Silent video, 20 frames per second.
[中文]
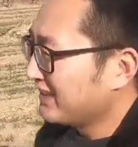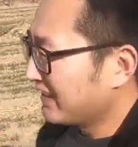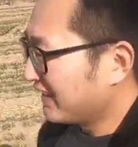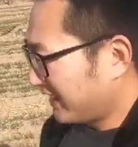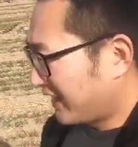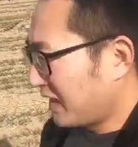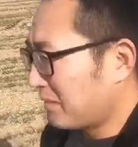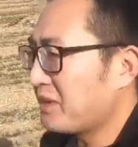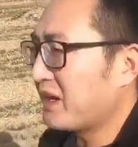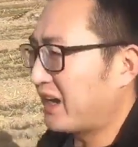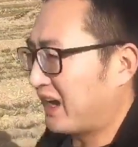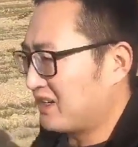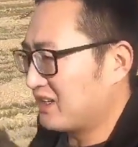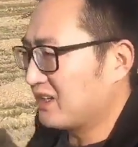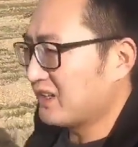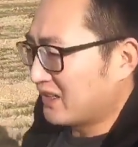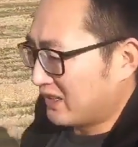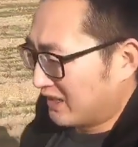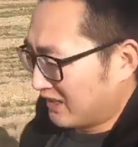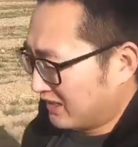黑米还
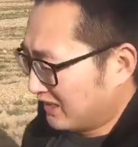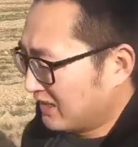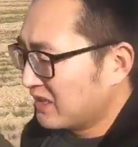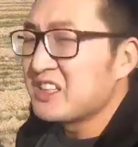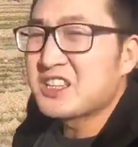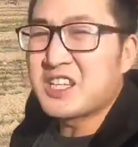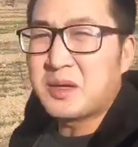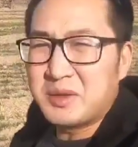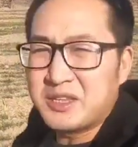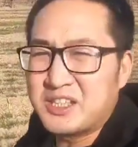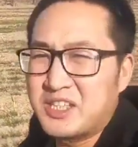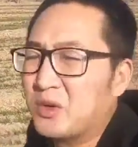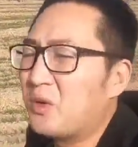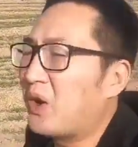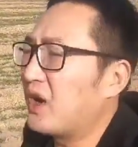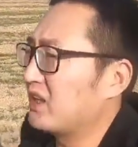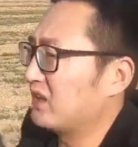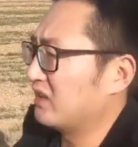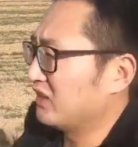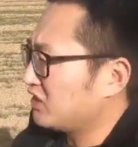是特别听话
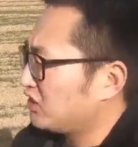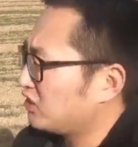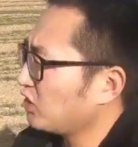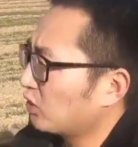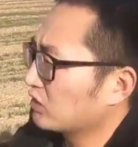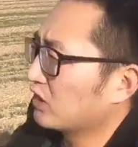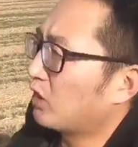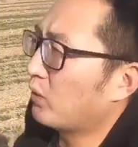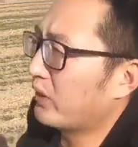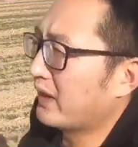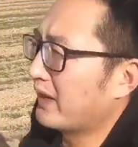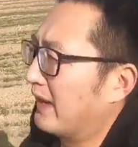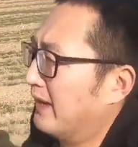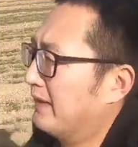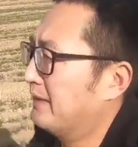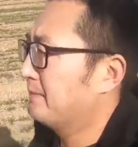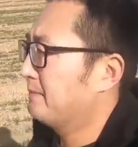的，能叫得回来。